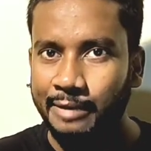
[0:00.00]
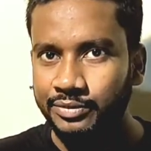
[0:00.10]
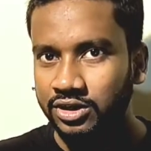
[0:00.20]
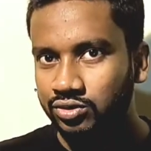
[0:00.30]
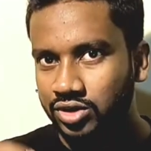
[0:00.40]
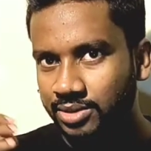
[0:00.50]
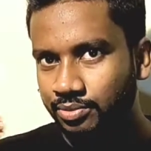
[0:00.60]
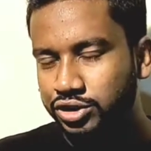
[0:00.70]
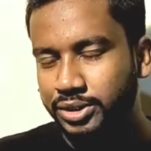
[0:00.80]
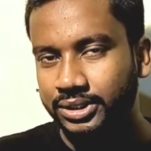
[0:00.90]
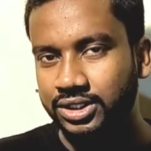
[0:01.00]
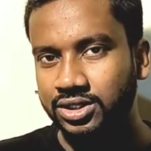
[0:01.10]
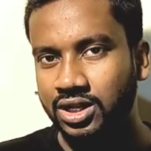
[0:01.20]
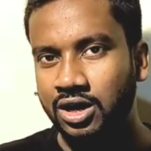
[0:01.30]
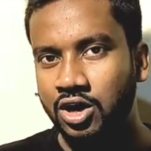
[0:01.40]
আপনি কিন্তু এটা বুঝতে
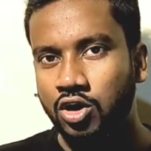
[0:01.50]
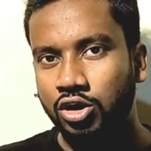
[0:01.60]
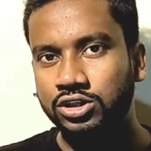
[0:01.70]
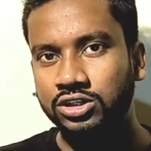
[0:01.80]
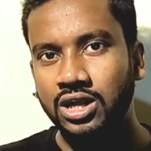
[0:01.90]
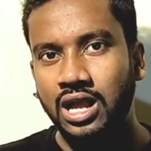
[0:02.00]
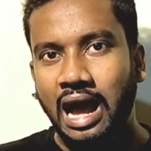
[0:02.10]
পারতেছেন না অর্থাৎ